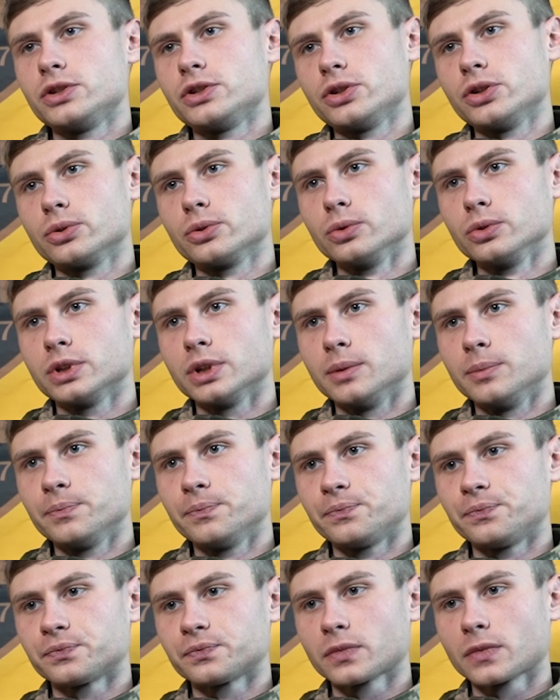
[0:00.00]
института,
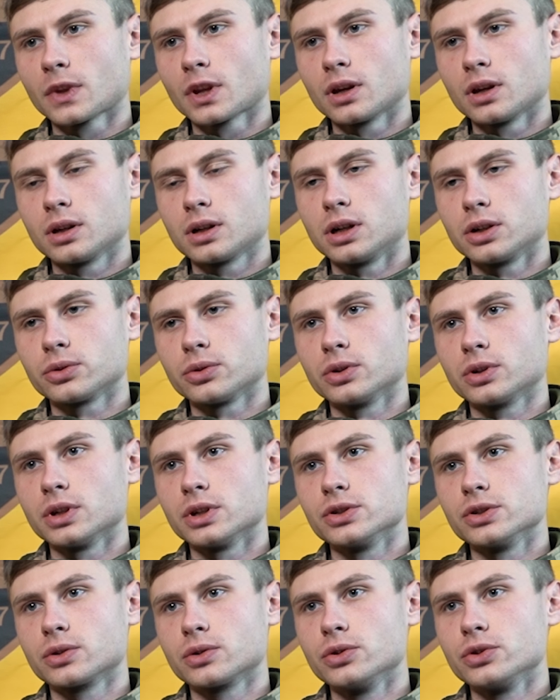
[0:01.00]
как
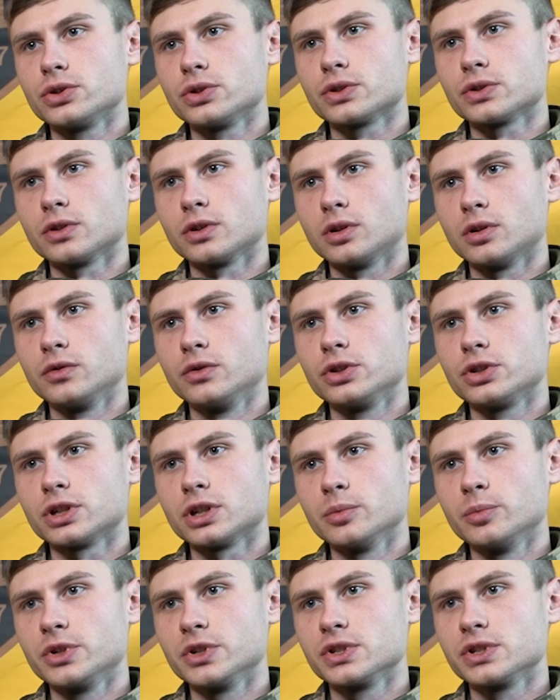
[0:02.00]
только я закончил
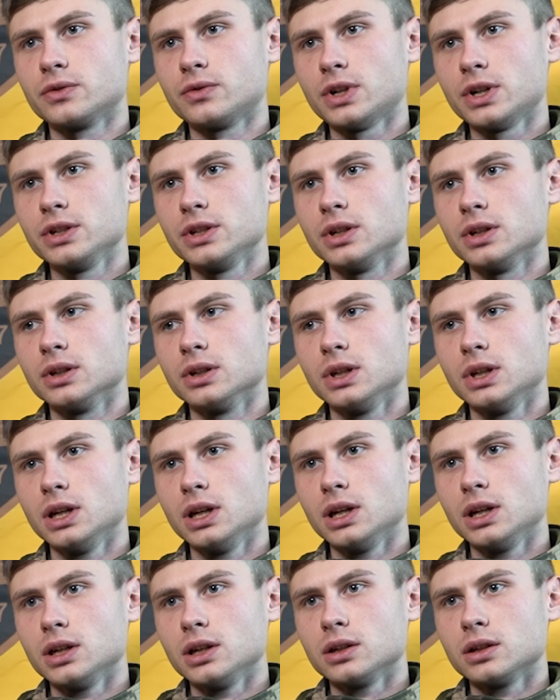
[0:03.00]
высшее образование,
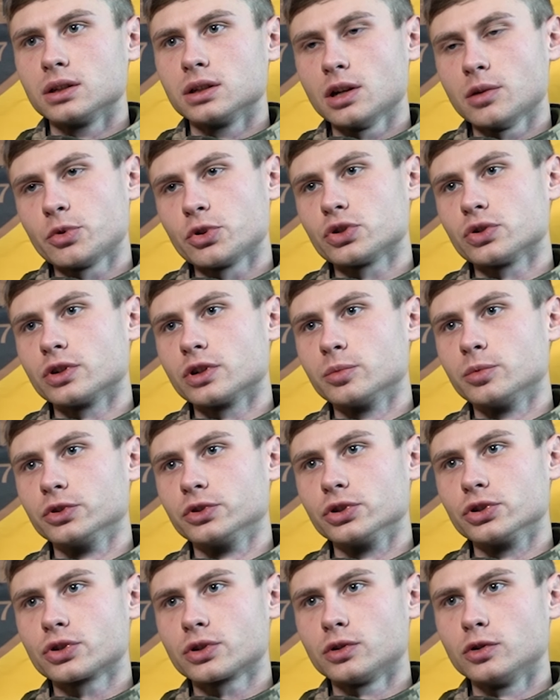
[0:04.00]
я пошел
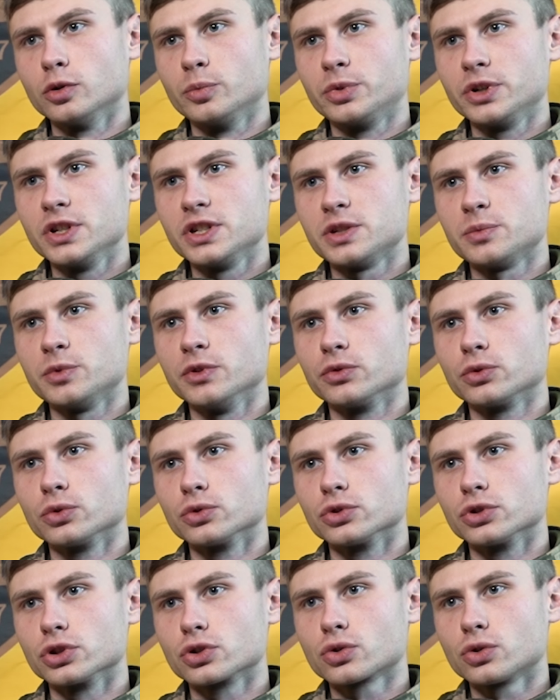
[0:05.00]
работать в школу, в принципе, в
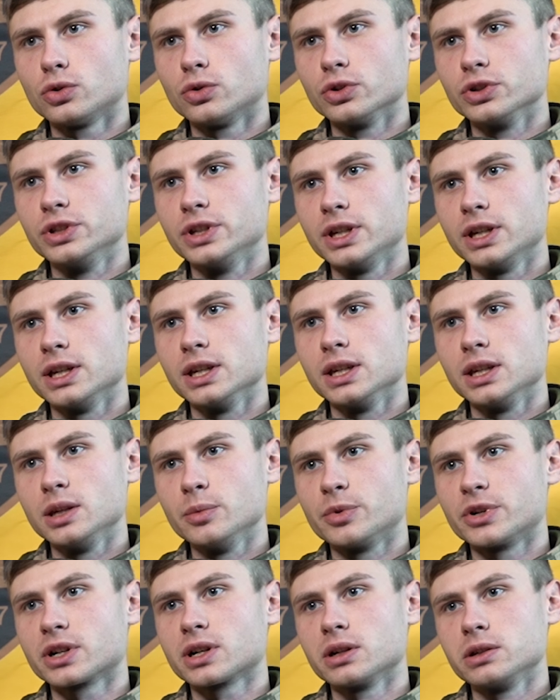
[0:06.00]
ту же школу, где
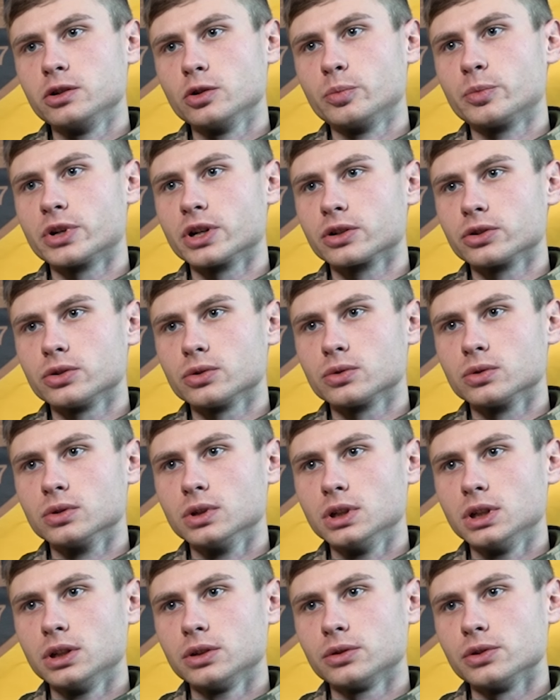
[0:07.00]
и проходил
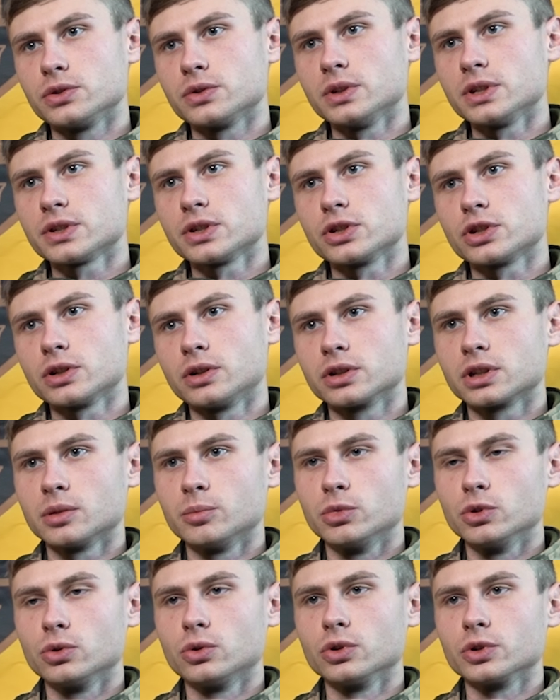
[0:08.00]
практику. То есть у нас сначала
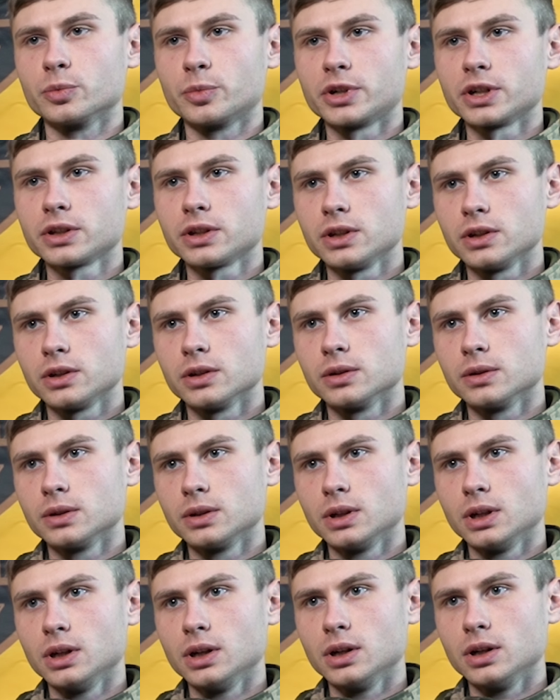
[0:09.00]
там был год практики,
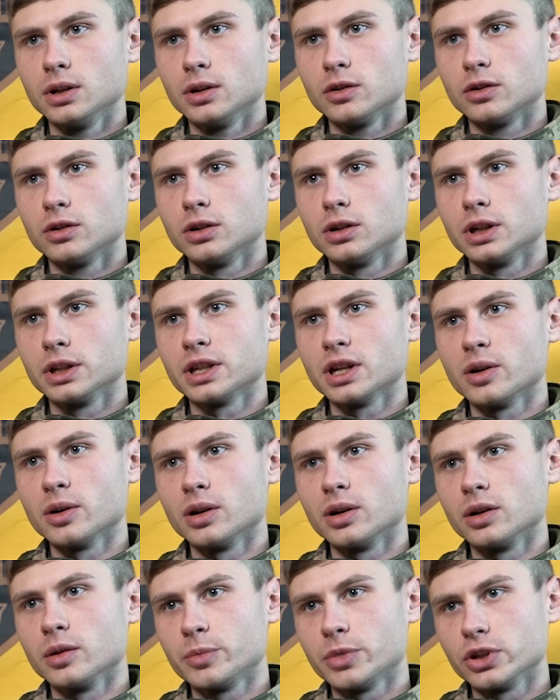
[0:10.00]
э,
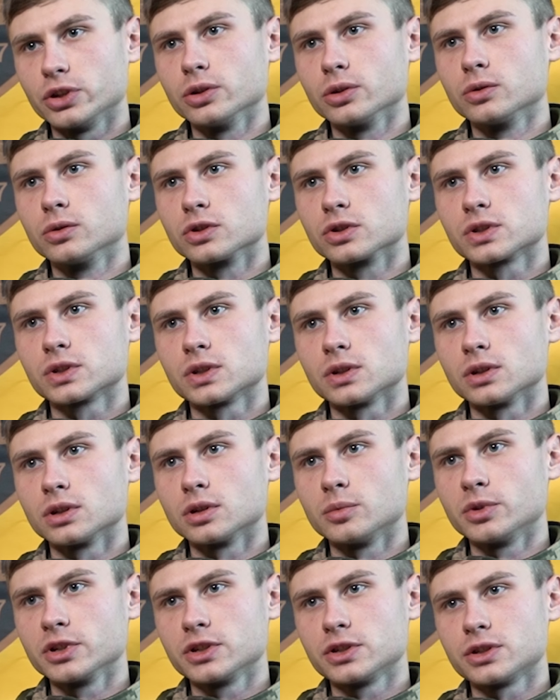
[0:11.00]
это пятый курс
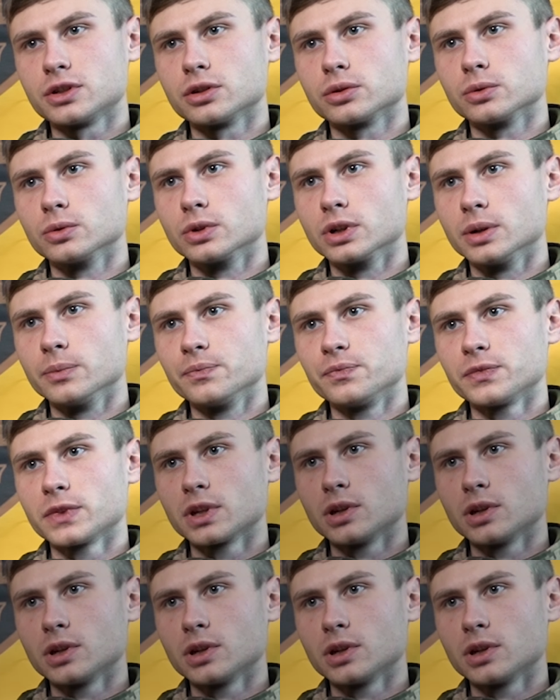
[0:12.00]
э, магистратура.